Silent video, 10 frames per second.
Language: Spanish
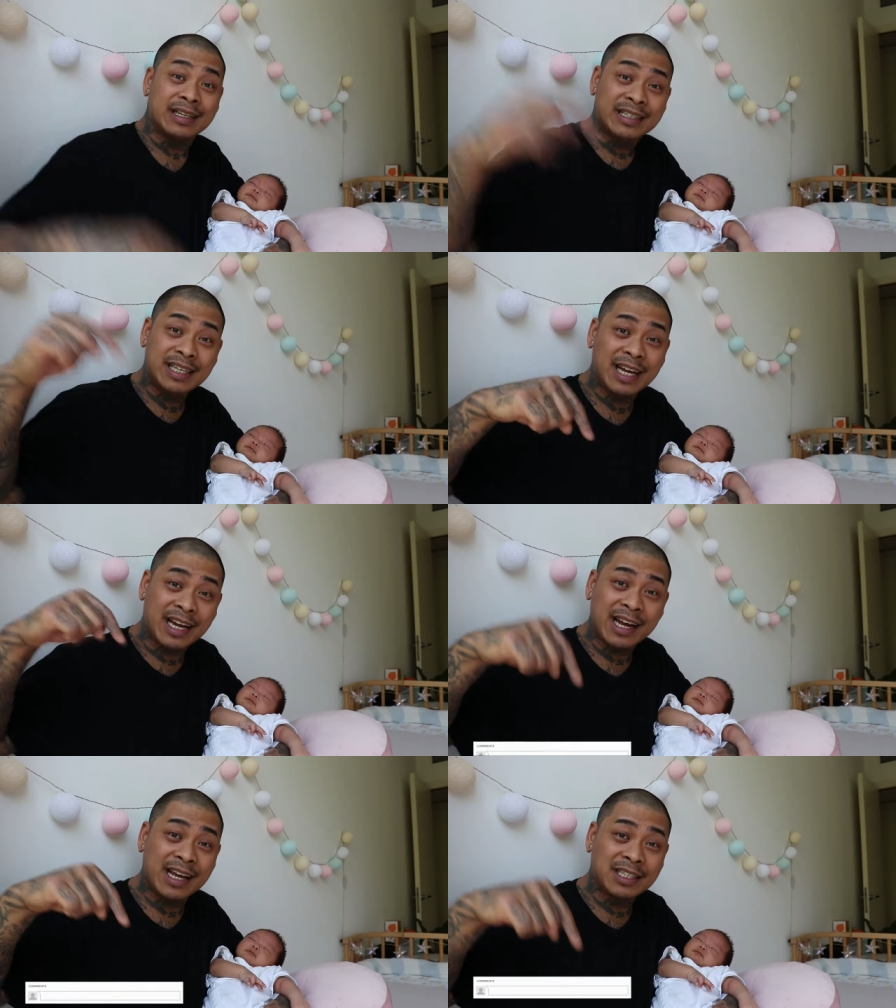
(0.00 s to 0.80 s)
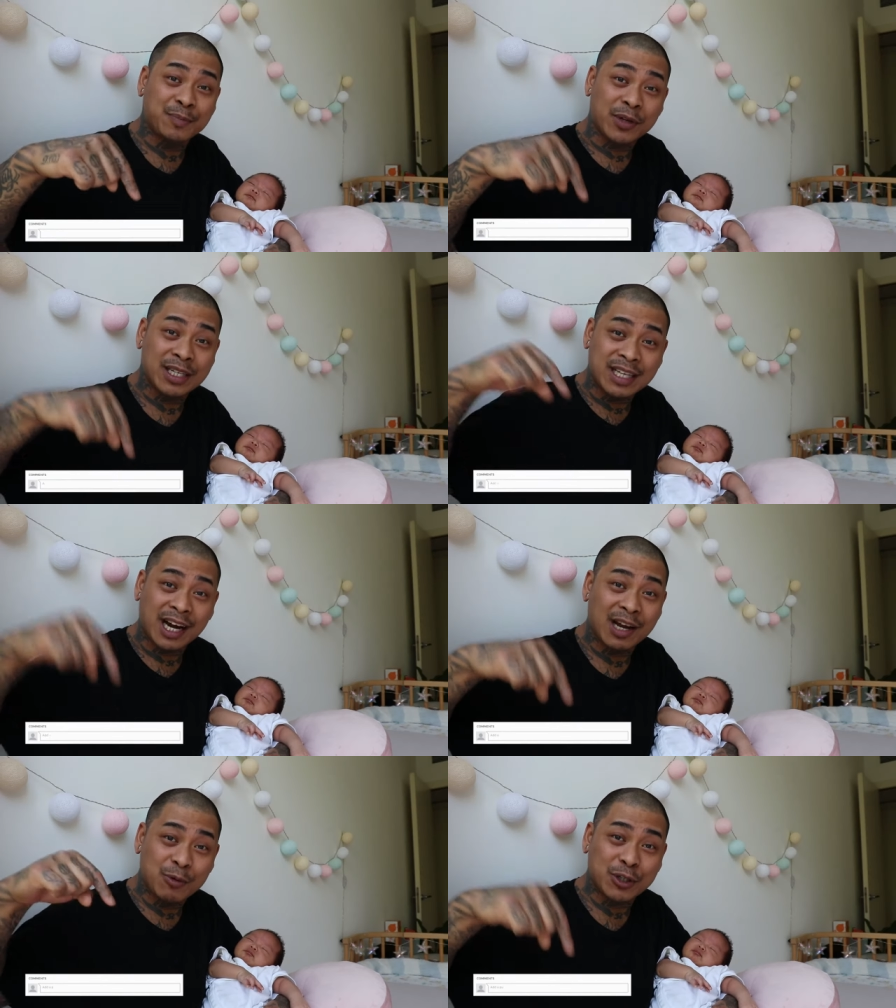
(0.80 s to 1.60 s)
Si queréis podéis
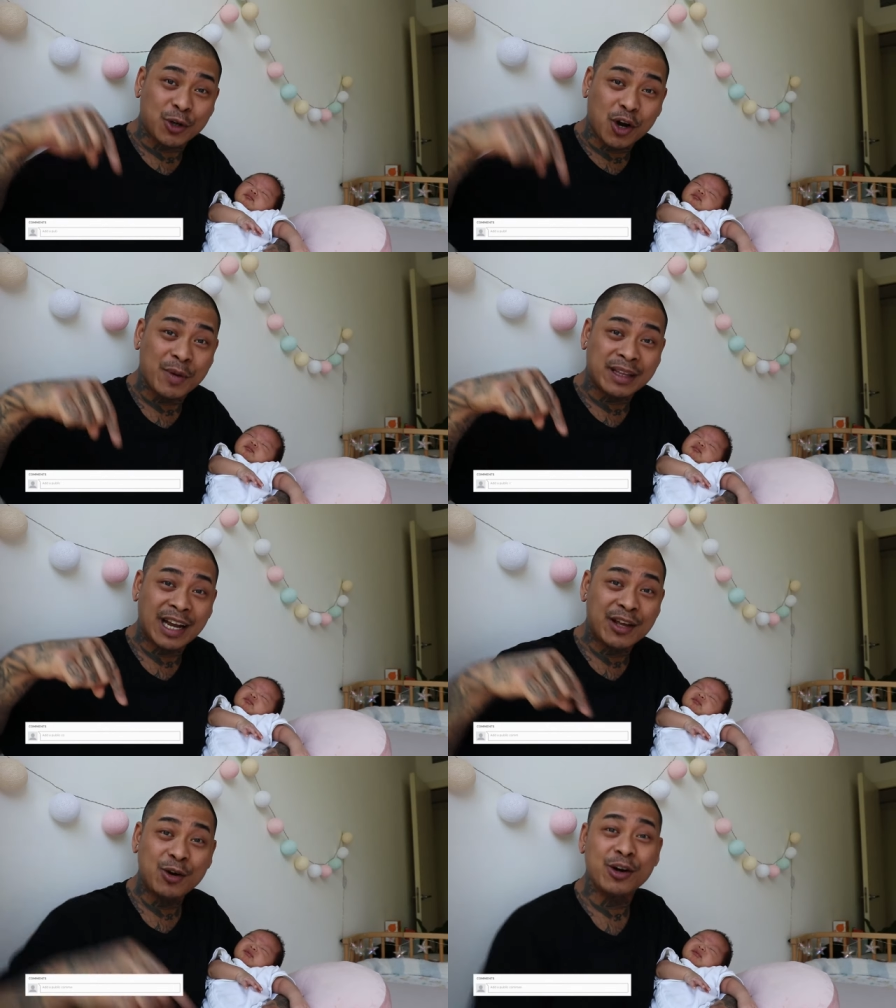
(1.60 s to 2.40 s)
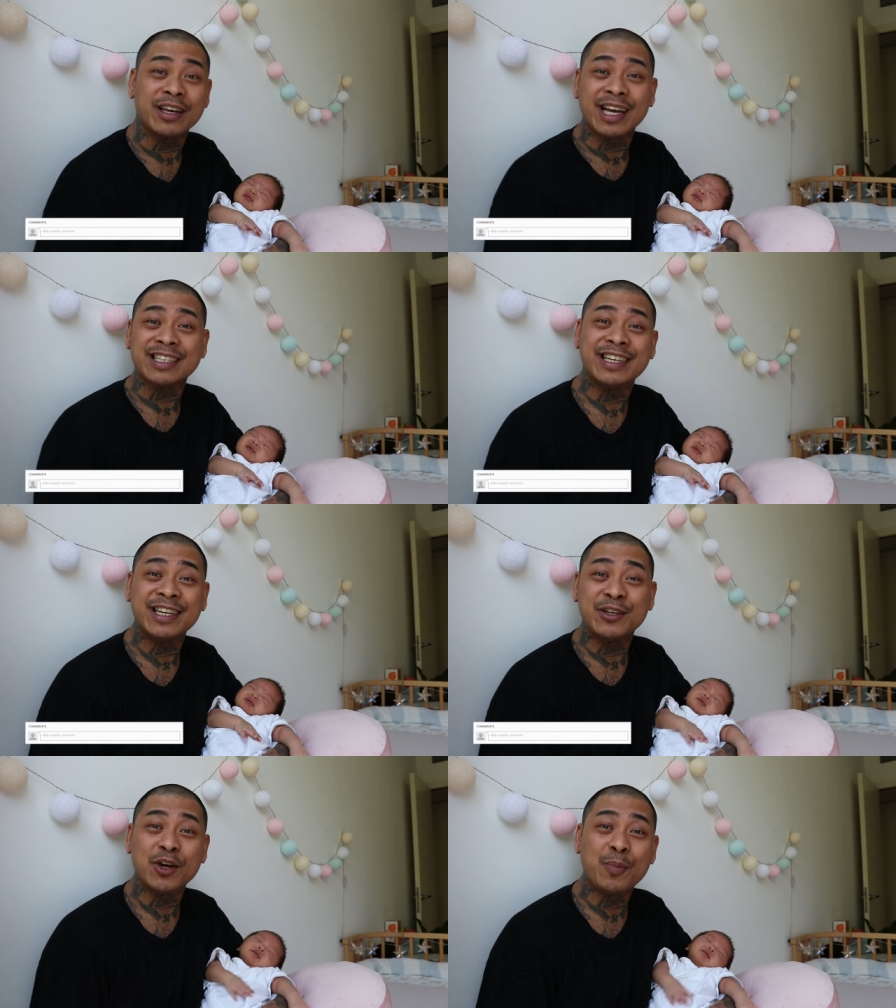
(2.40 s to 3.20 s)
dejar vuestro comentario y
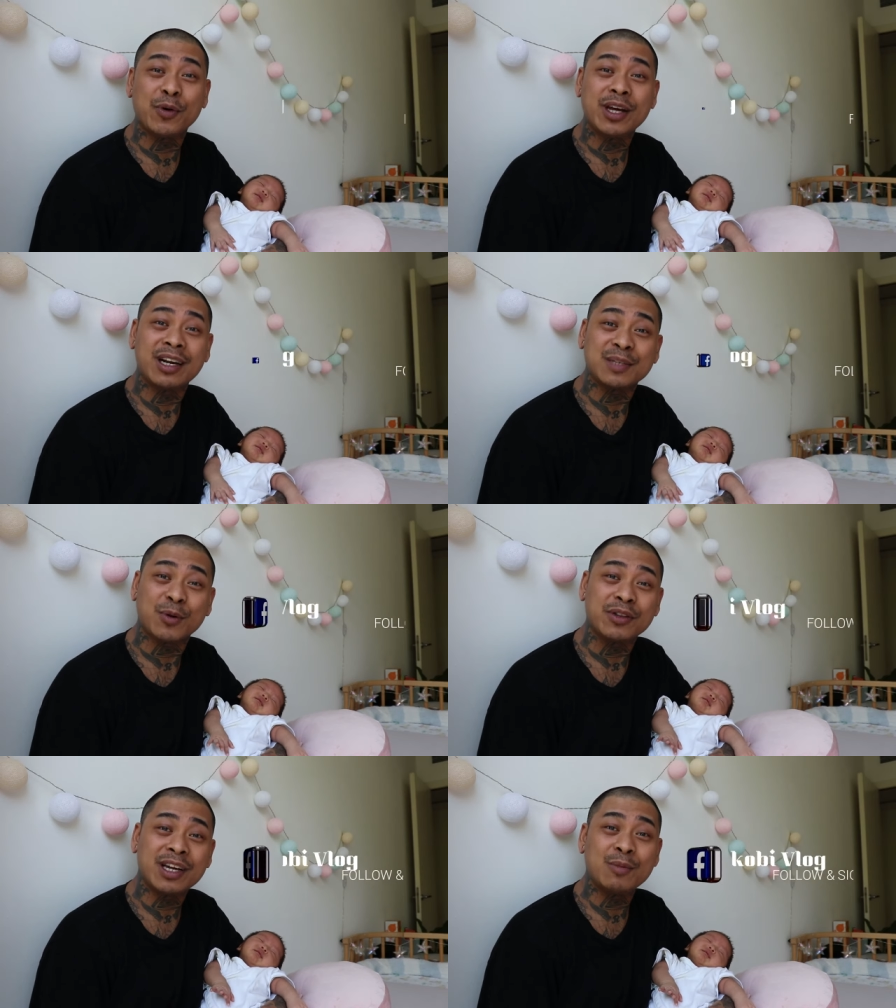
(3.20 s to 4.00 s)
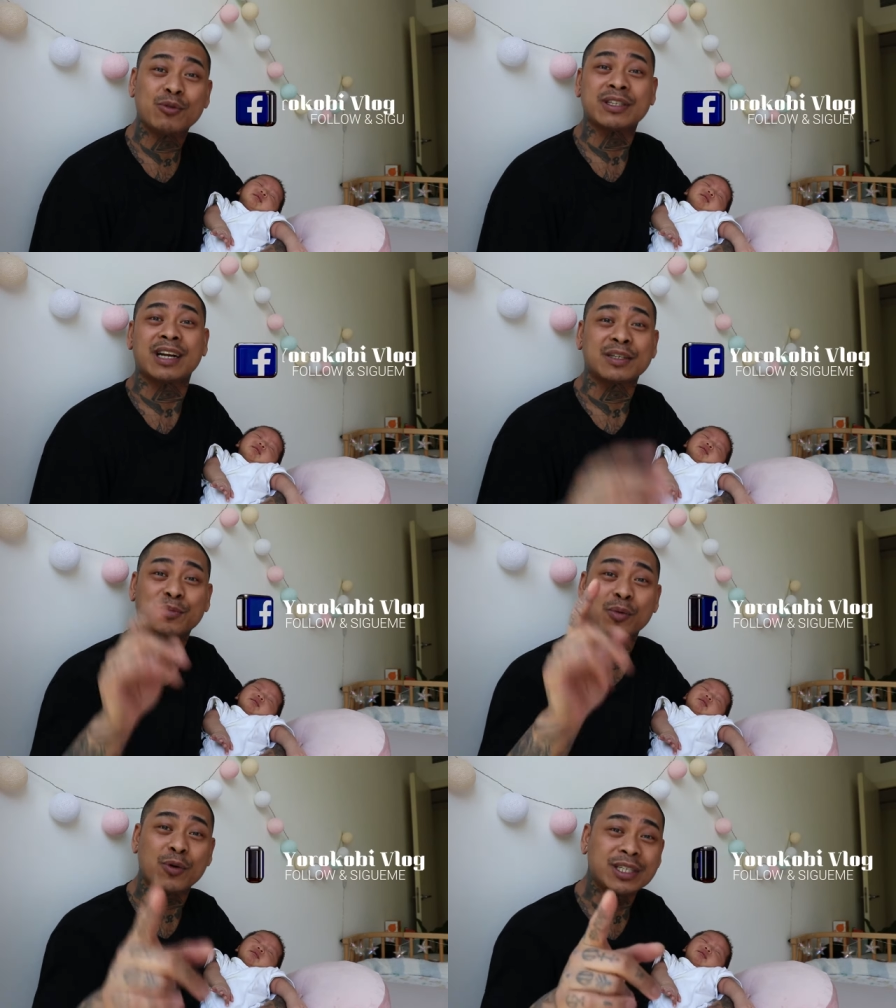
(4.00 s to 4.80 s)
así yo poder responder vuestras
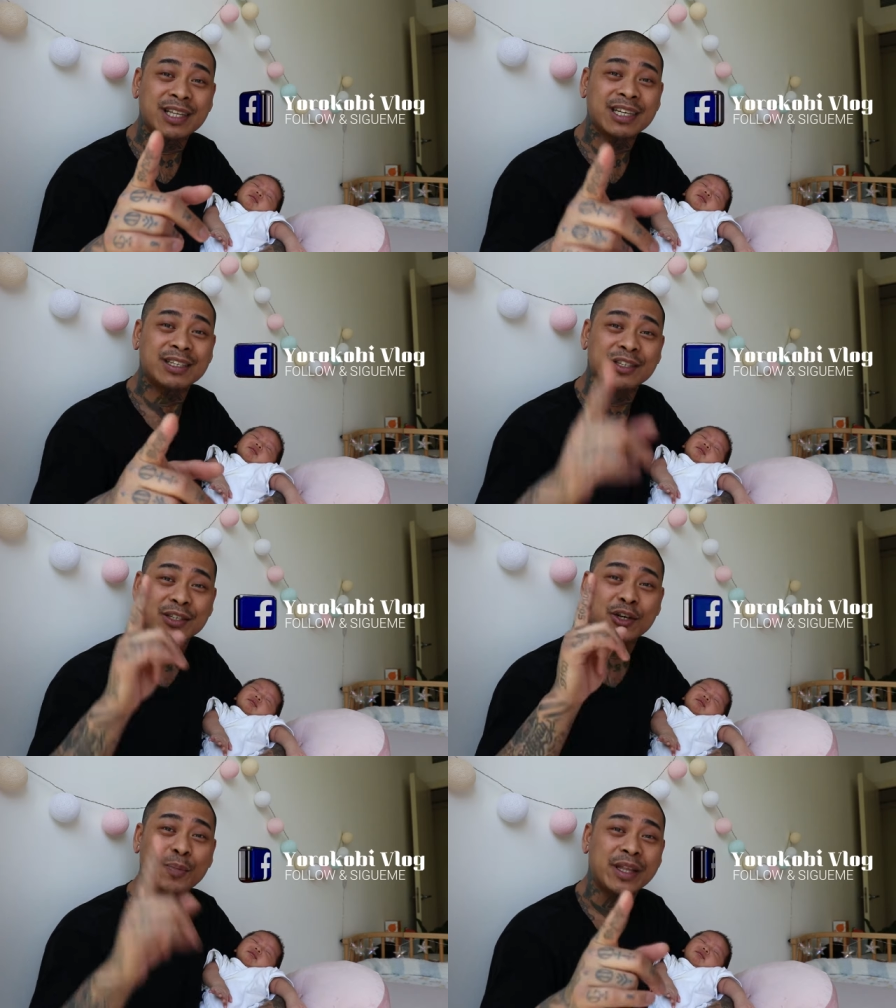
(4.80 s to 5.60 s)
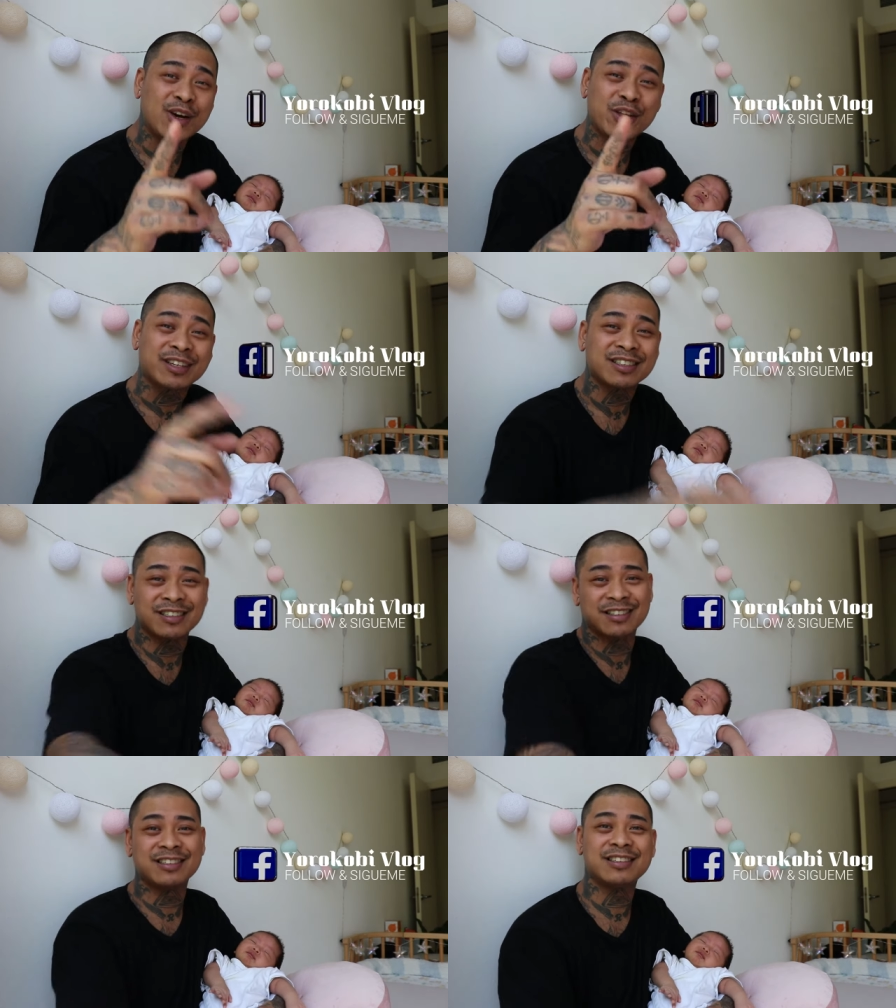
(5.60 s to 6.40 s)
propuestas y opiniones.